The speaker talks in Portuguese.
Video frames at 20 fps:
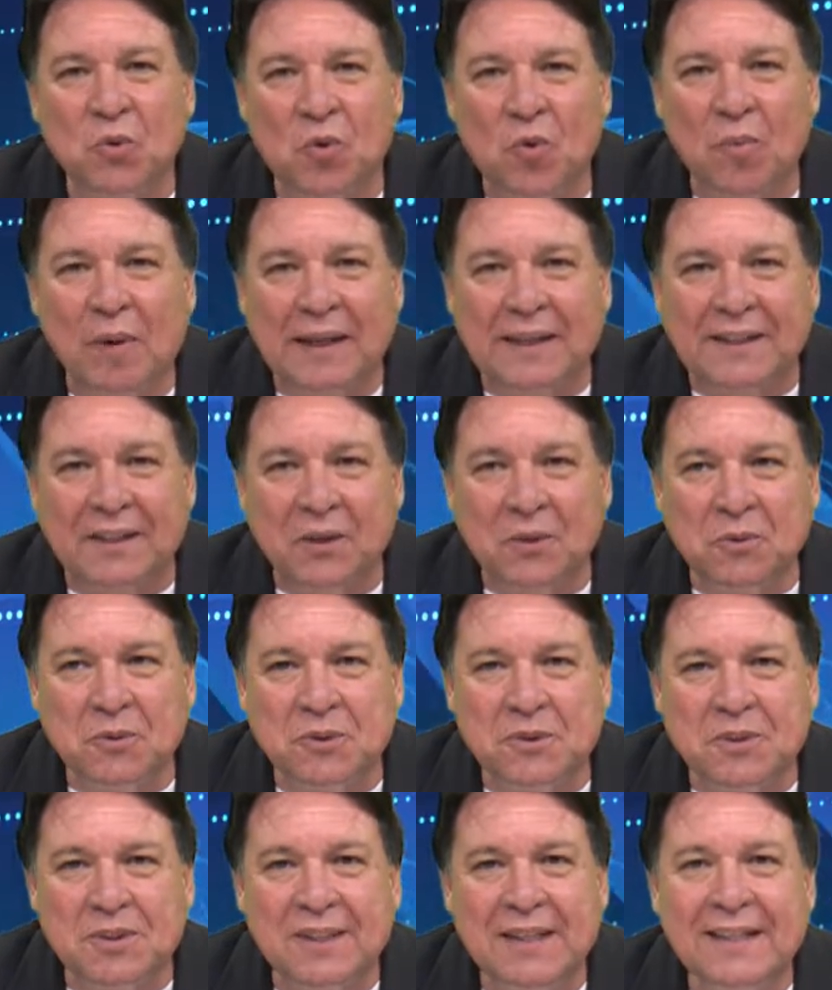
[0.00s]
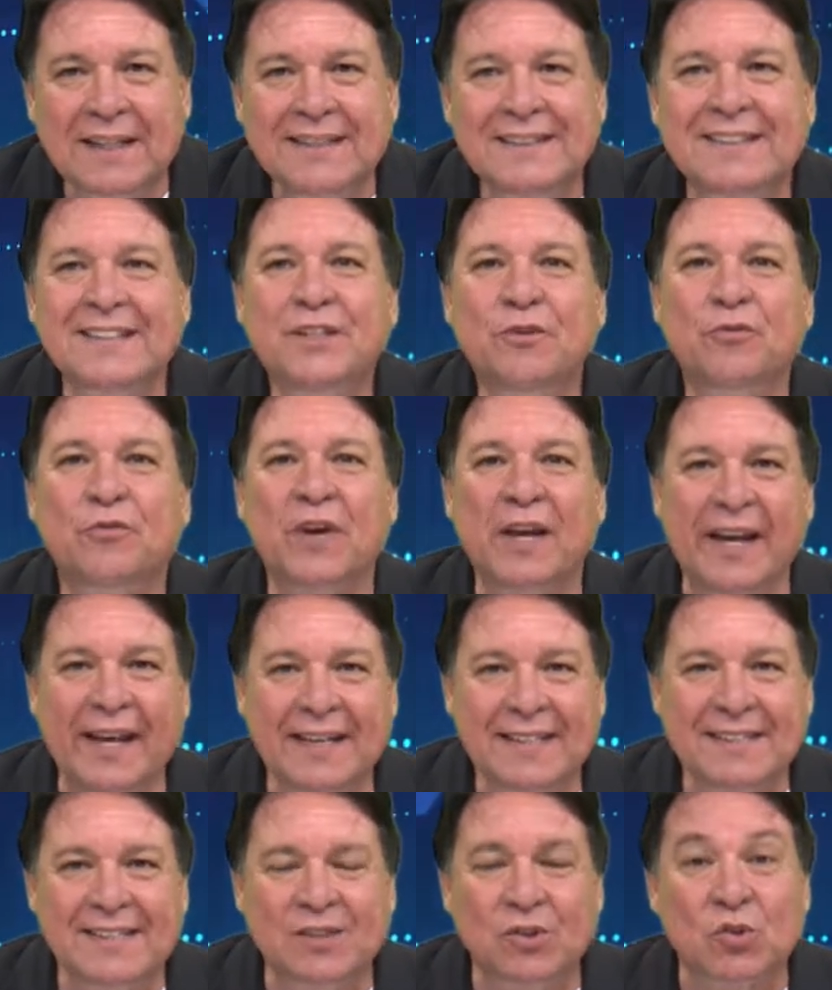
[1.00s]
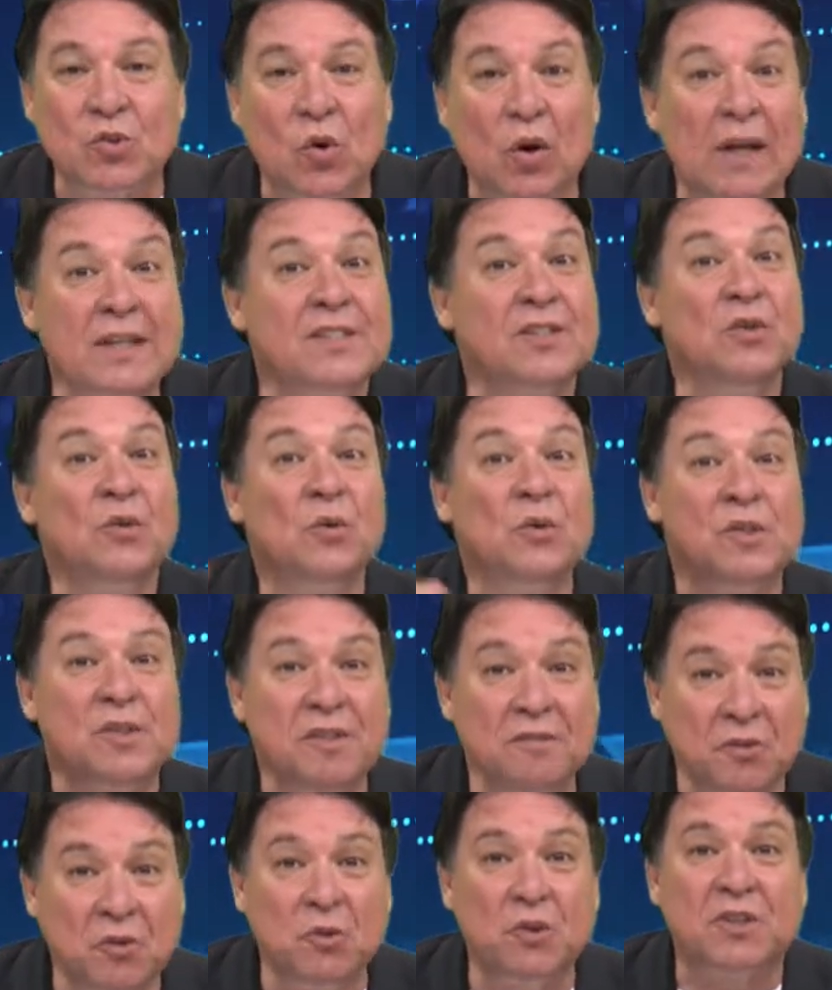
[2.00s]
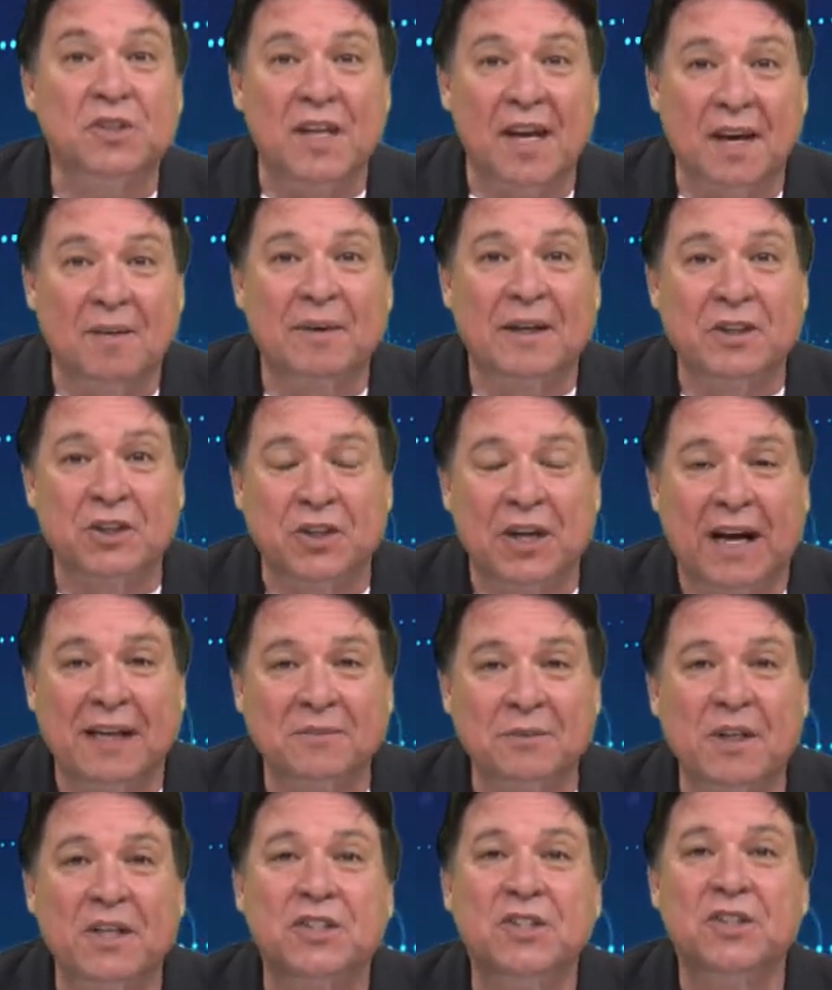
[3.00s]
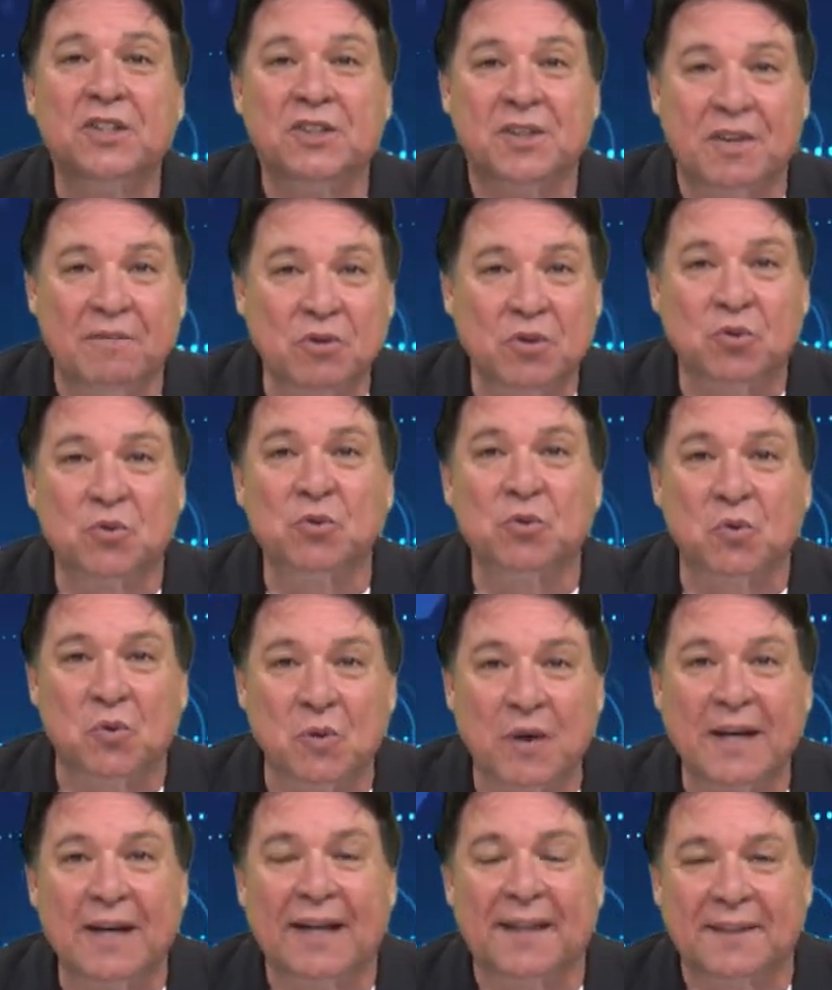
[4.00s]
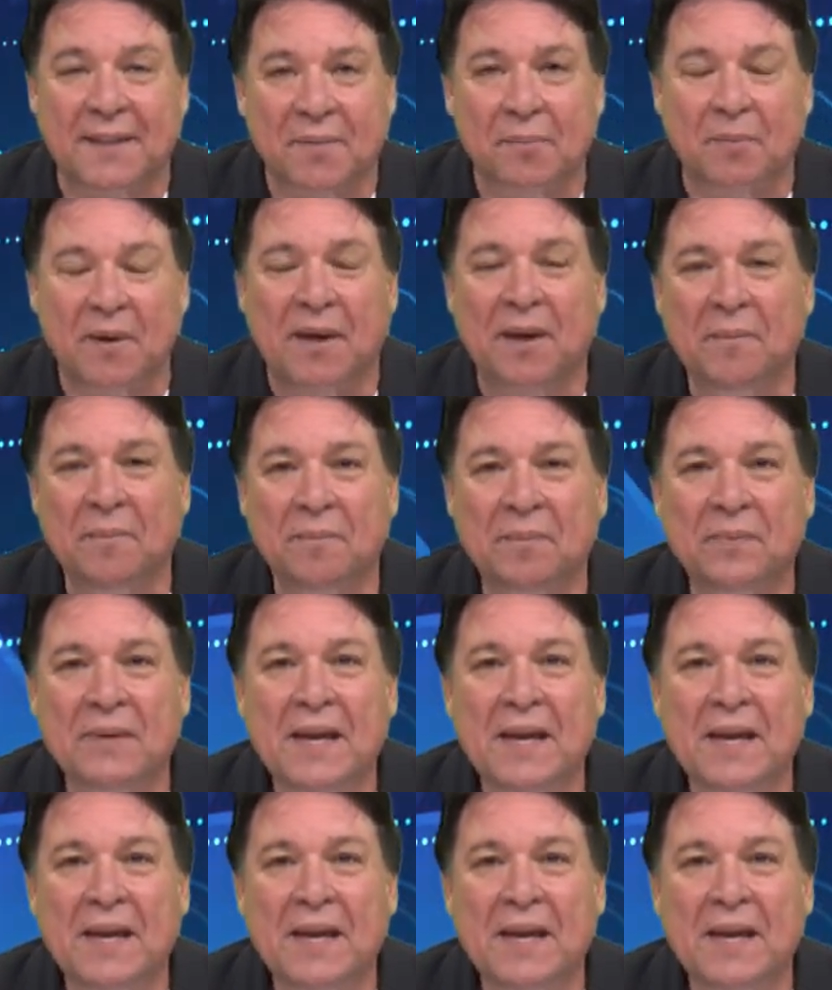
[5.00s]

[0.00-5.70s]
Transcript: com o Matheus, de diferentes escolas, inclusive do Estela Machado, que a gente esteve junto com ele lá também.